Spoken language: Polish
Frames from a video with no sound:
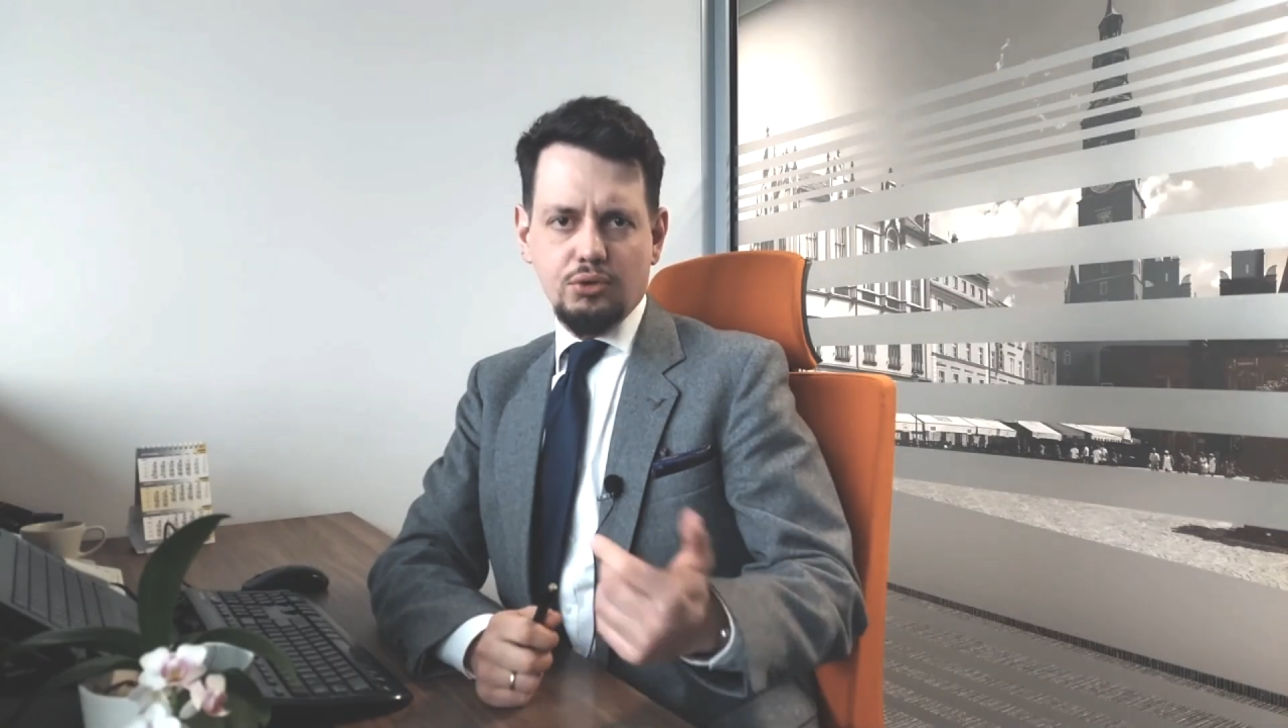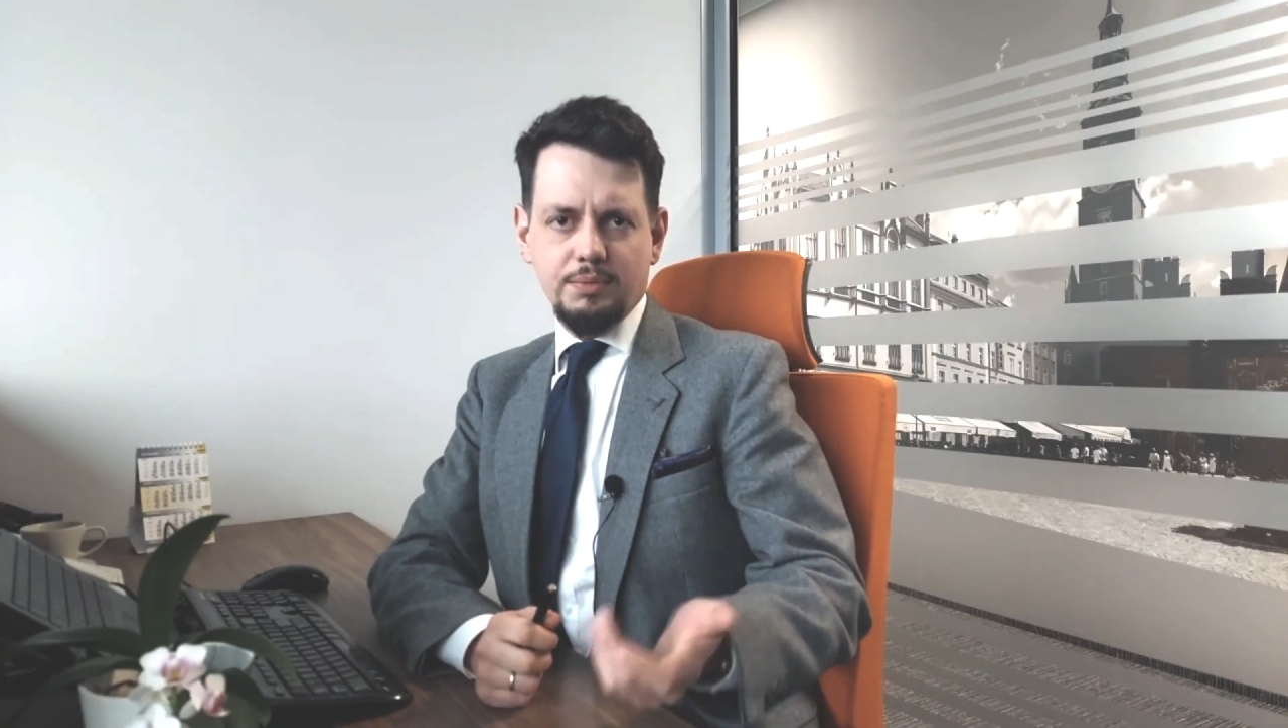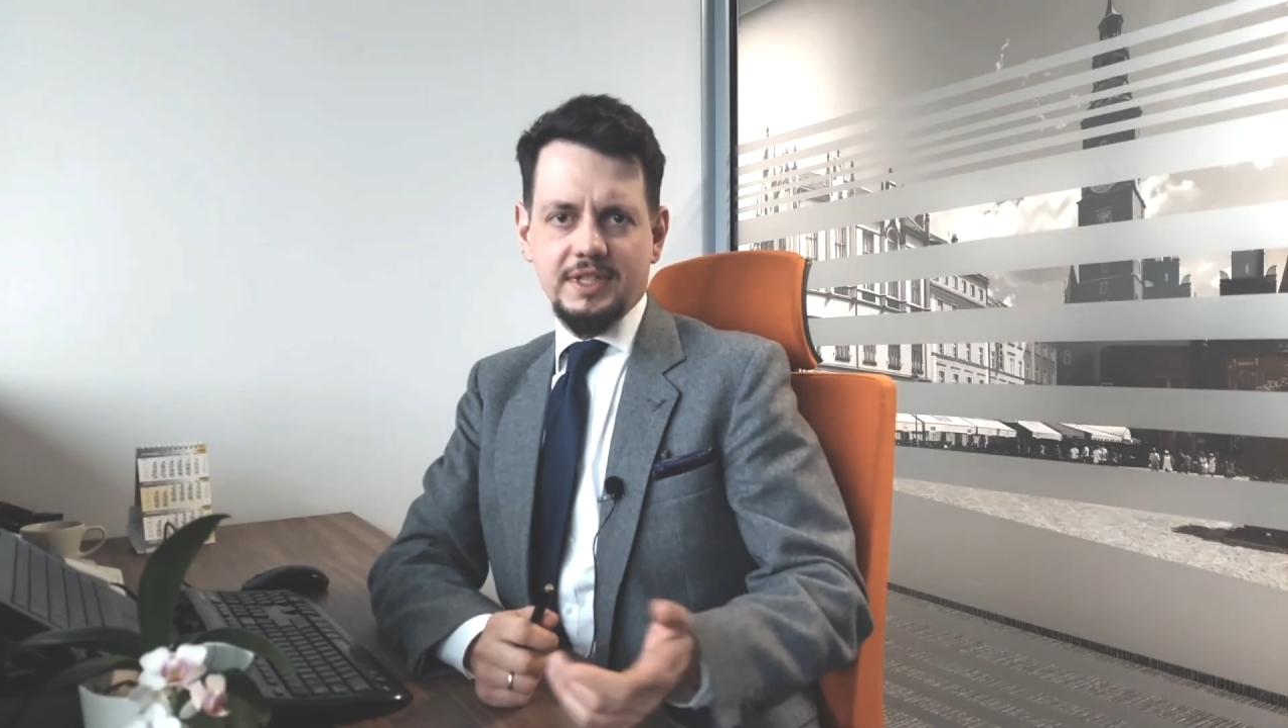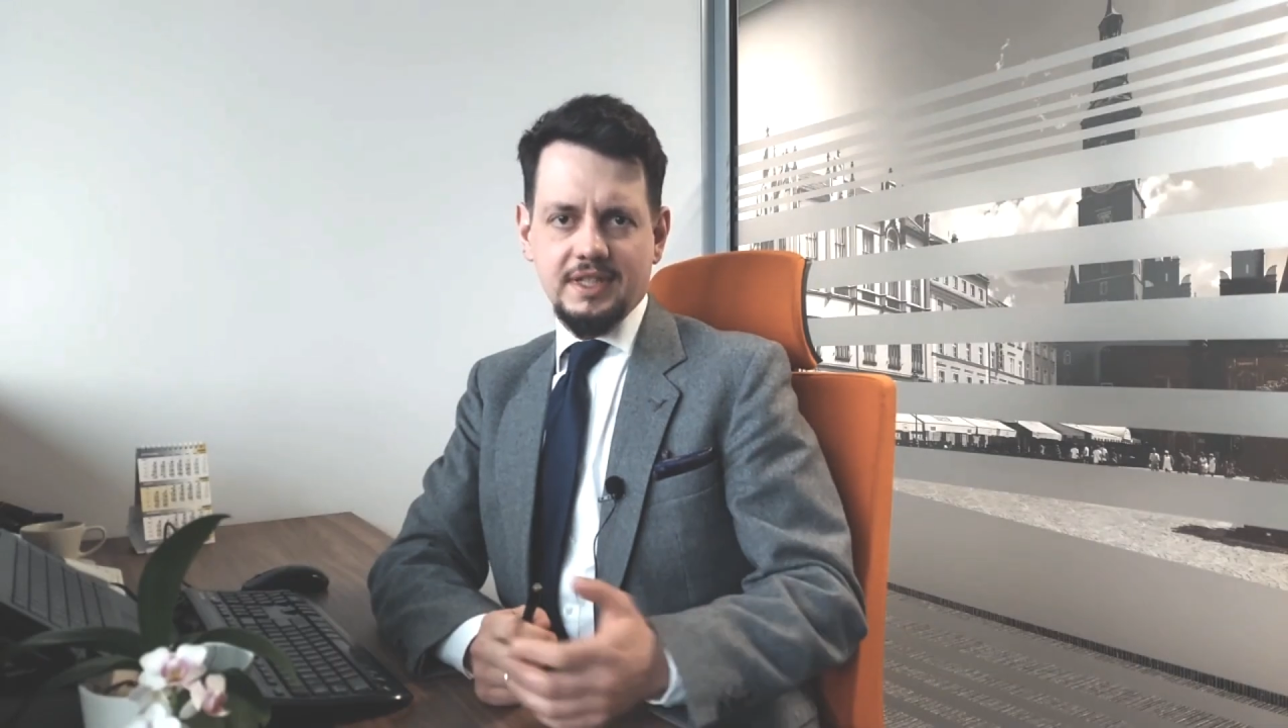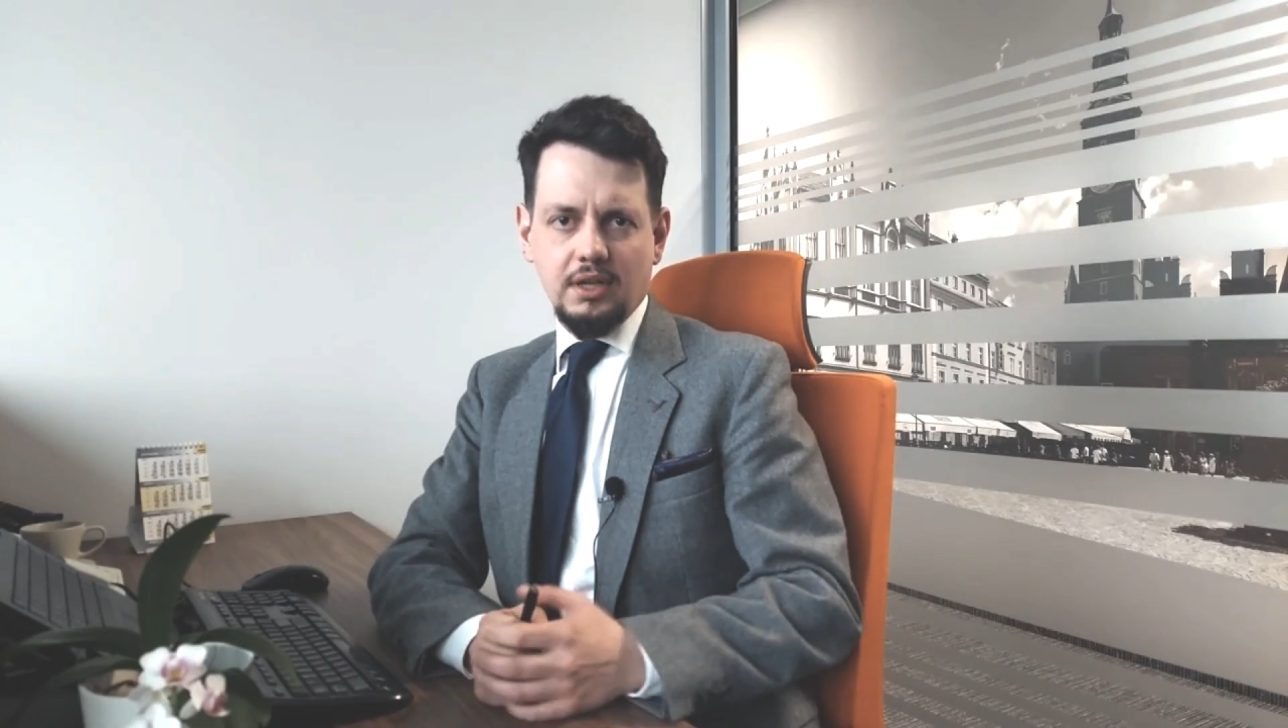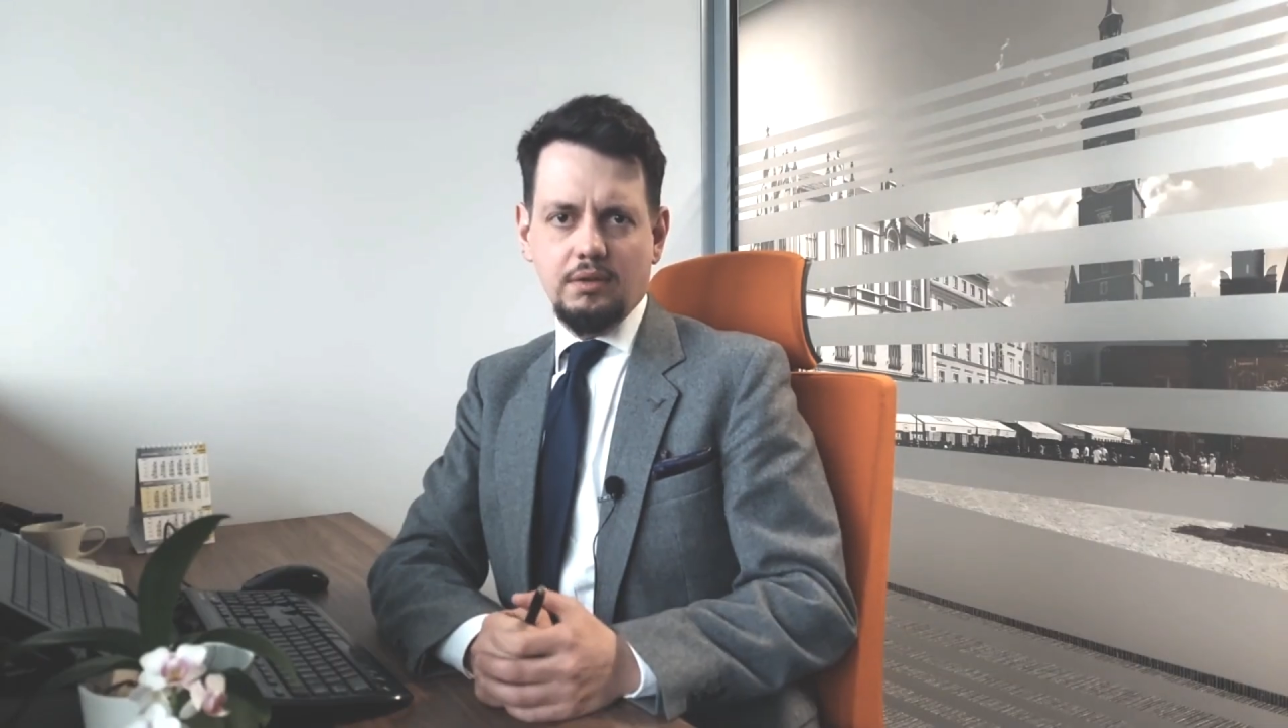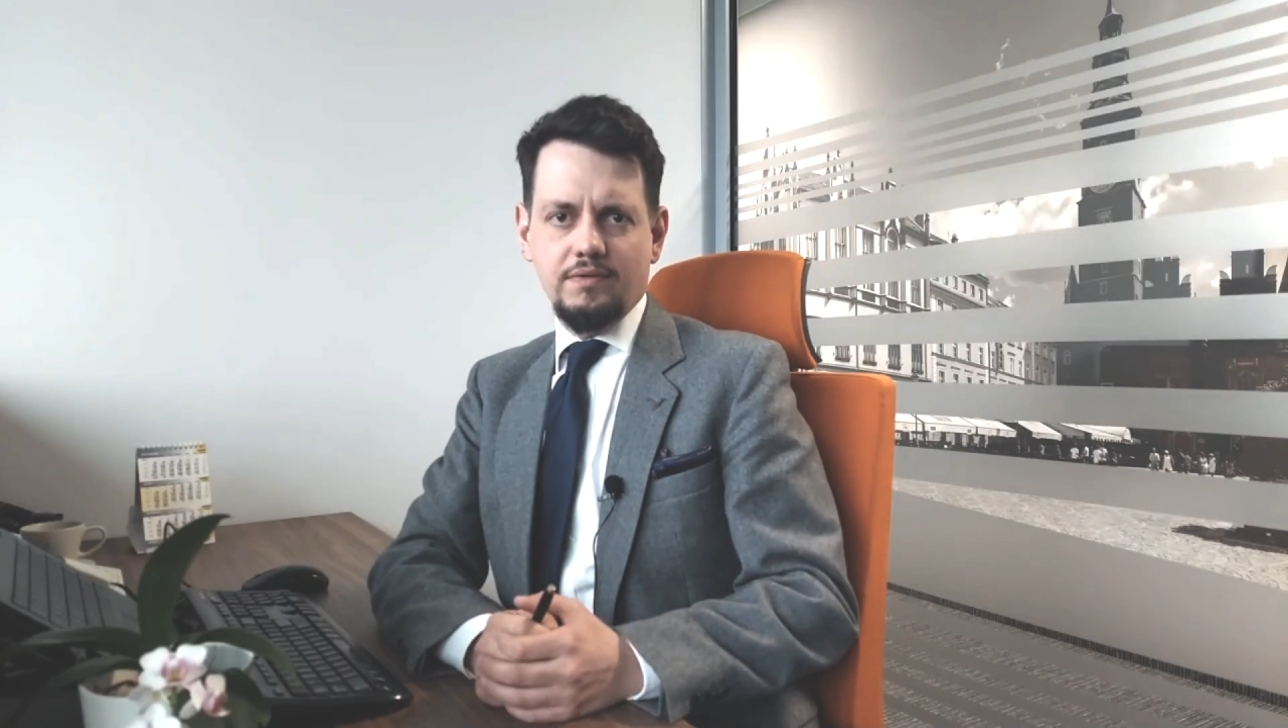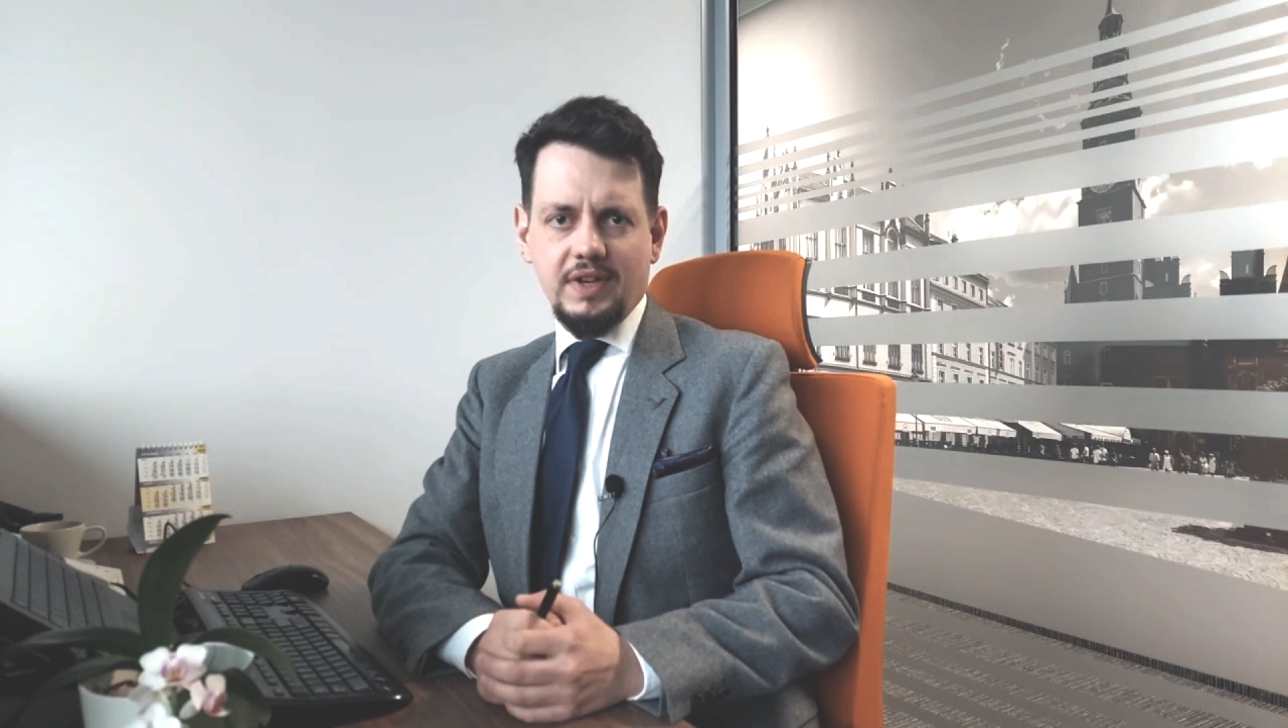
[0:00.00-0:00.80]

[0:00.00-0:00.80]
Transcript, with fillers: rynku międzynarodowym,